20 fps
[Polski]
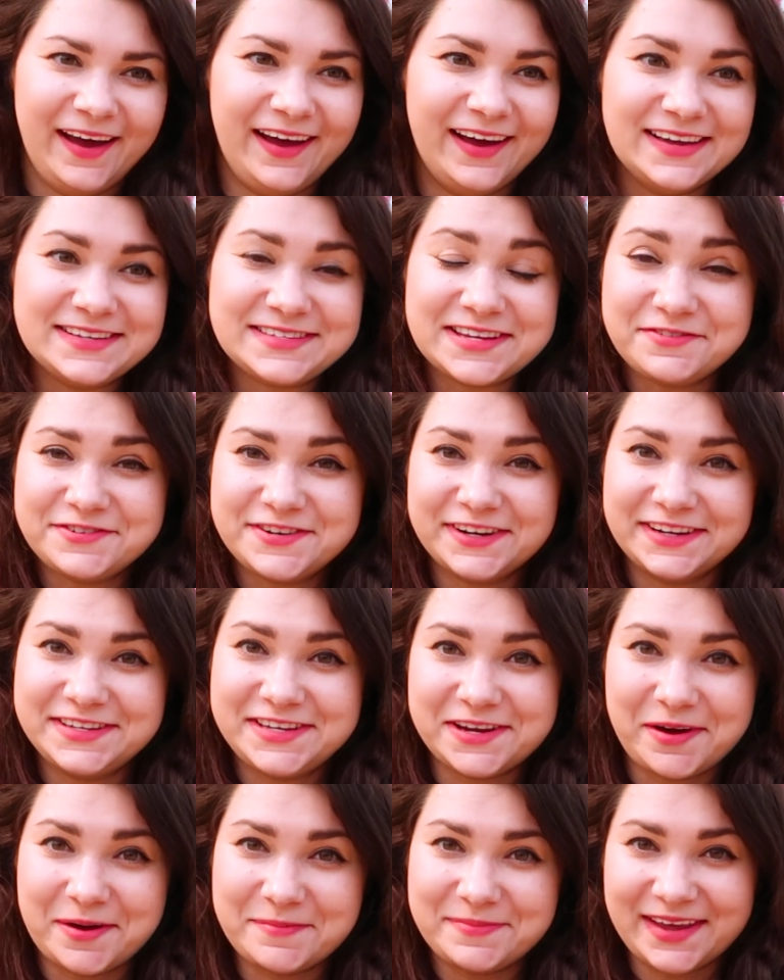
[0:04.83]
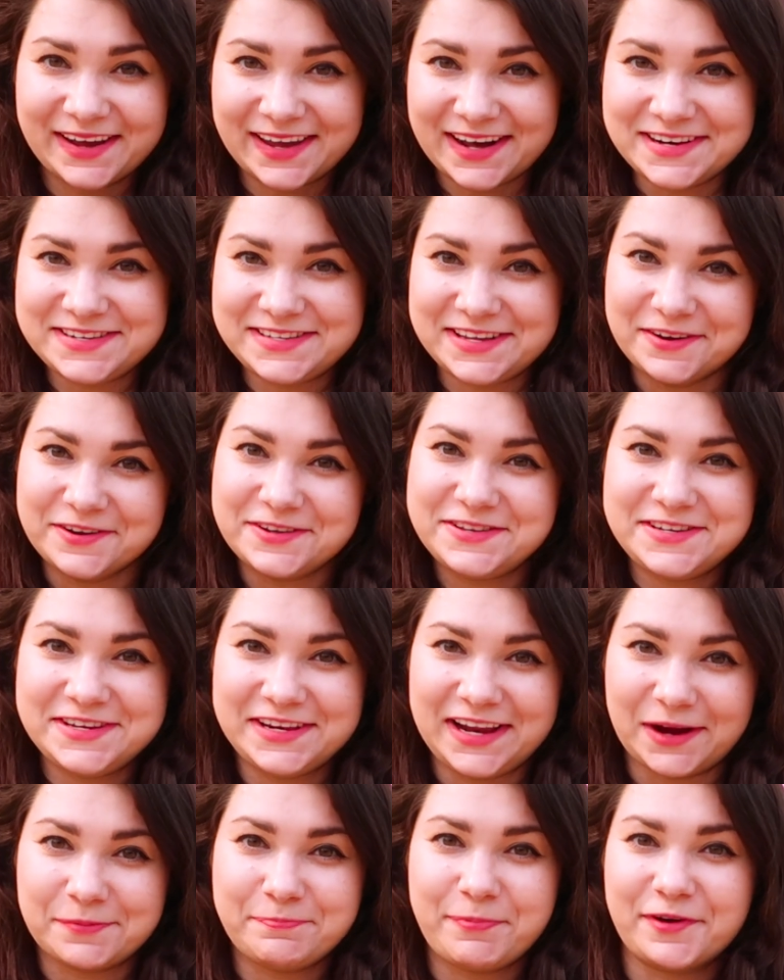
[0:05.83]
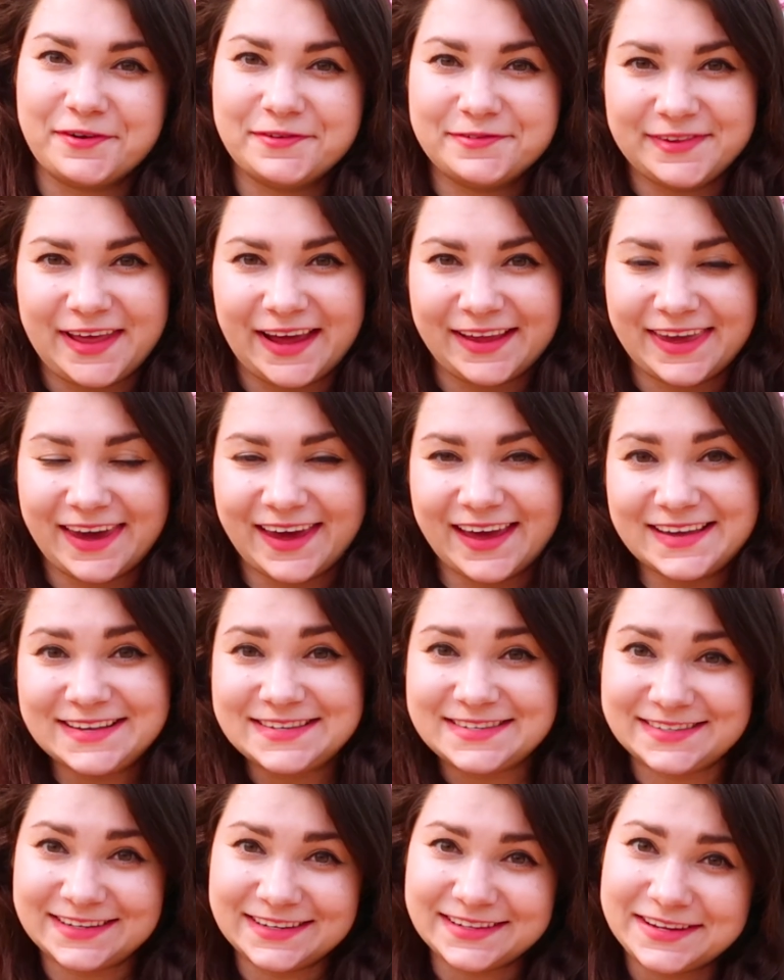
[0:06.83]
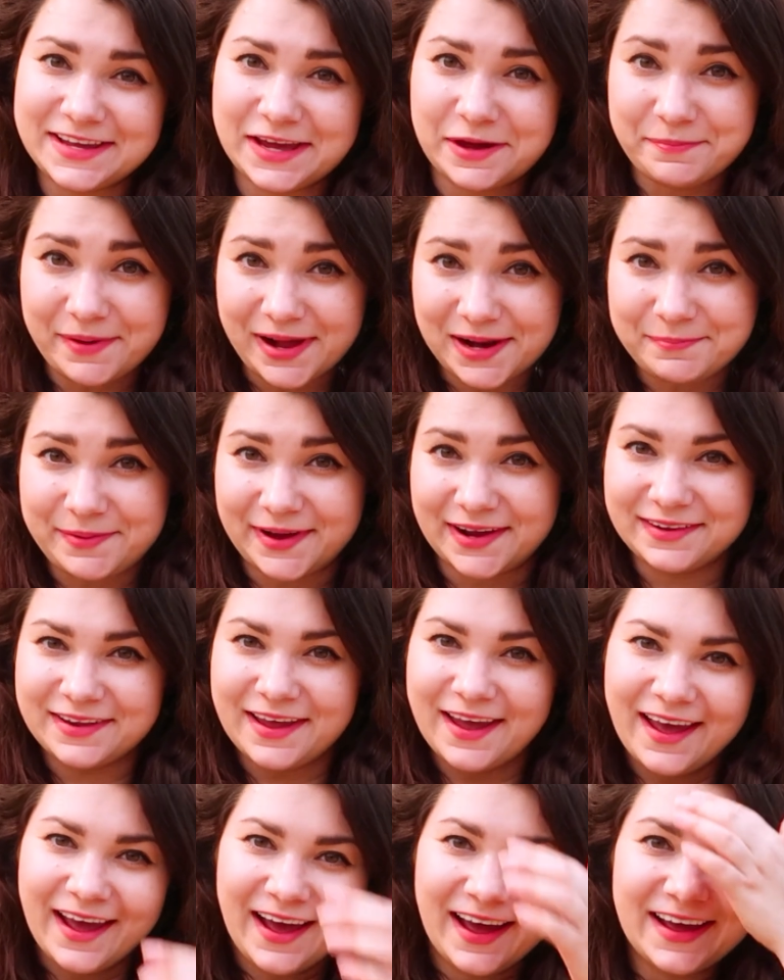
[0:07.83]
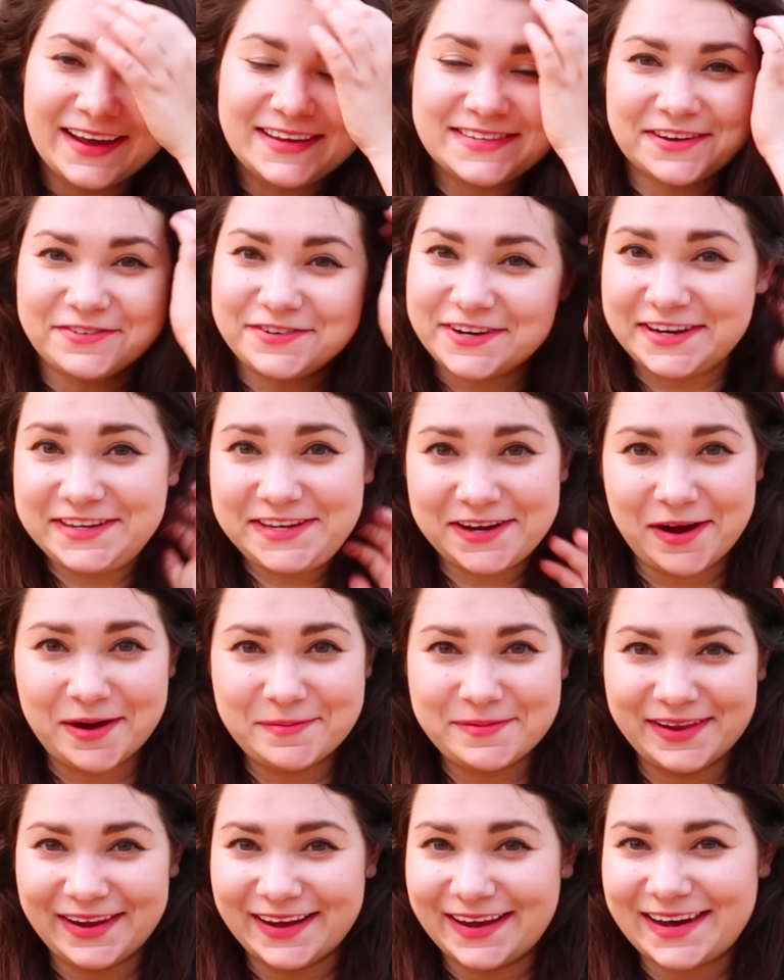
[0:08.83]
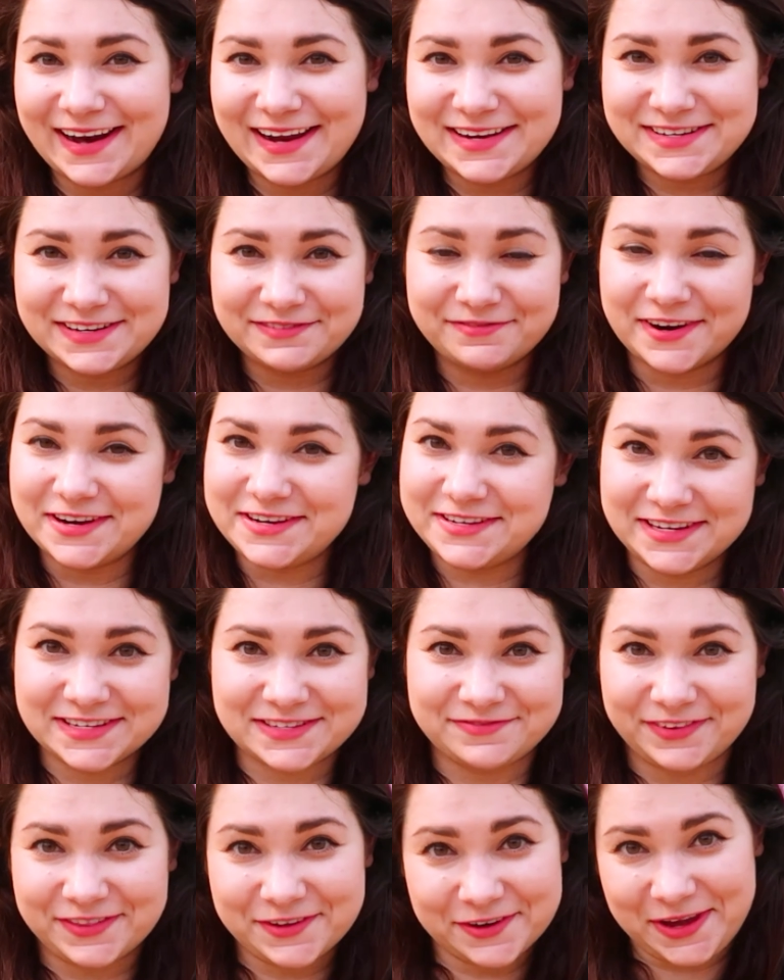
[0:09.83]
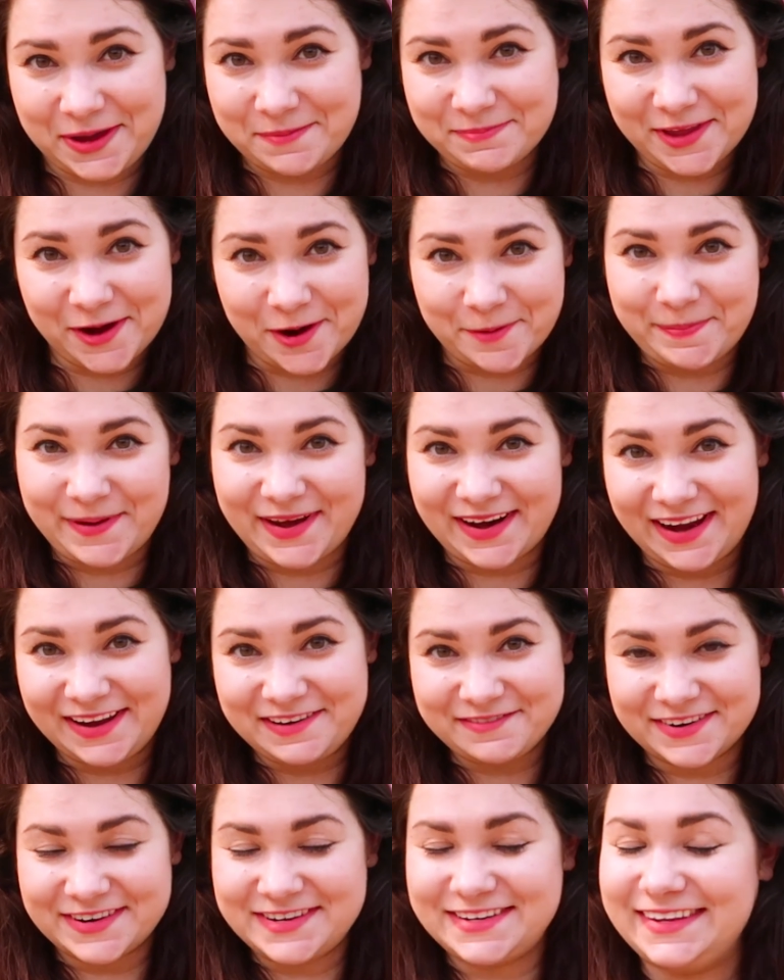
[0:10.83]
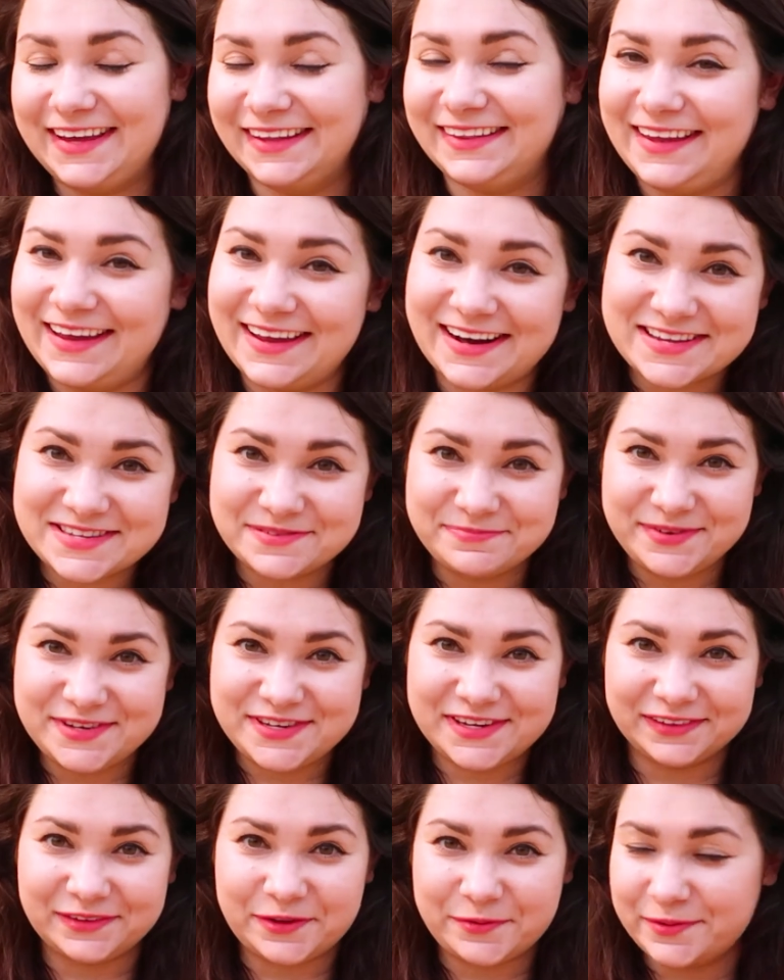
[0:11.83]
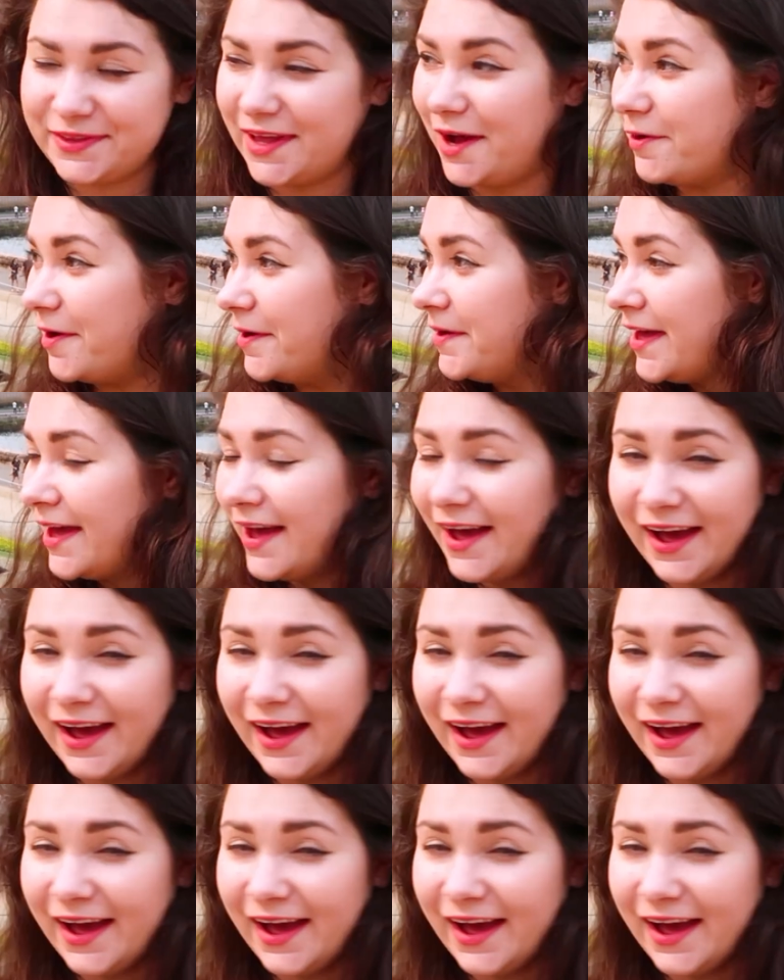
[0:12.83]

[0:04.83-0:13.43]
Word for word: E, zawsze chciałam nagrać ten odcinek, porównanie Sydney i Melbourne e, i zawsze chciałam je nagrać właśnie z widokiem na operę i właśnie teraz mi się to udało.